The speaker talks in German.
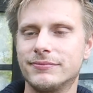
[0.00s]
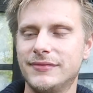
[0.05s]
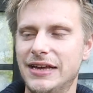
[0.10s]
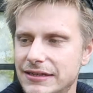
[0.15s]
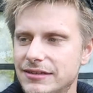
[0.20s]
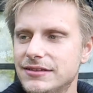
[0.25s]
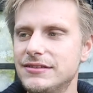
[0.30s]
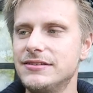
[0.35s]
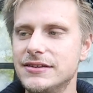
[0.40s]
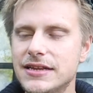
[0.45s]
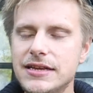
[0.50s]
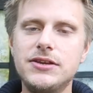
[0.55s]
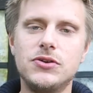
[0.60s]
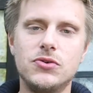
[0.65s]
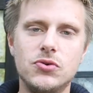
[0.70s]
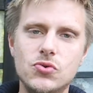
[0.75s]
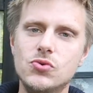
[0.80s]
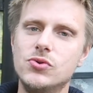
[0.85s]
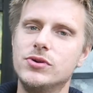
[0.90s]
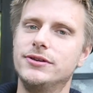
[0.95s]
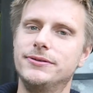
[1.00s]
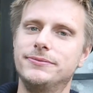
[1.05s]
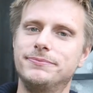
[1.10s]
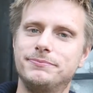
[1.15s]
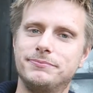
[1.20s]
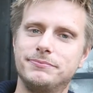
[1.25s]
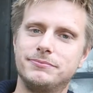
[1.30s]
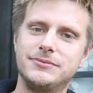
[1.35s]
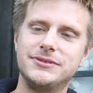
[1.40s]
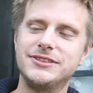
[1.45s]
Das ist nicht cool.
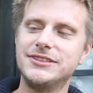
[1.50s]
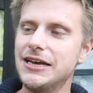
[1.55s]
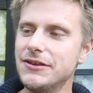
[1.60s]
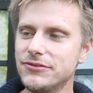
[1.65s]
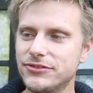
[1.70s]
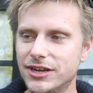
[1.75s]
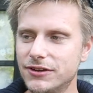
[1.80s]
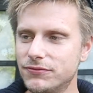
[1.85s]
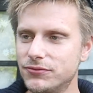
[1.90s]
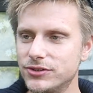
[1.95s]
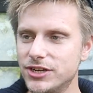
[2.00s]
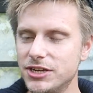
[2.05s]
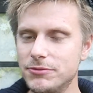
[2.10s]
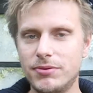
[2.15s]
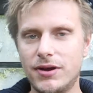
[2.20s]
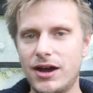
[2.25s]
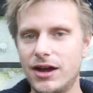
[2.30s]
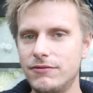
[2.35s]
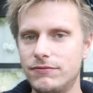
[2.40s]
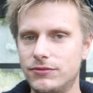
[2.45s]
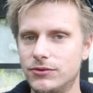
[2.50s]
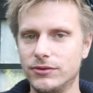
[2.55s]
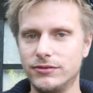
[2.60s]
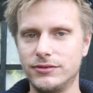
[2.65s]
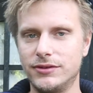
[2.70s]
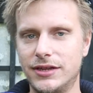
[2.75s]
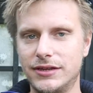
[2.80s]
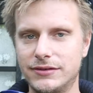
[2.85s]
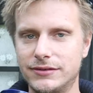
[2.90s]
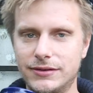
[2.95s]
Man darf sich davon nicht
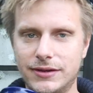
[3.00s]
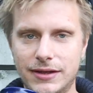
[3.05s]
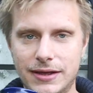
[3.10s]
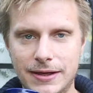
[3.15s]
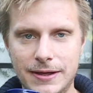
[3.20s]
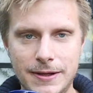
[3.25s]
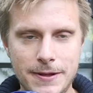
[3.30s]
beeinflussen lassen.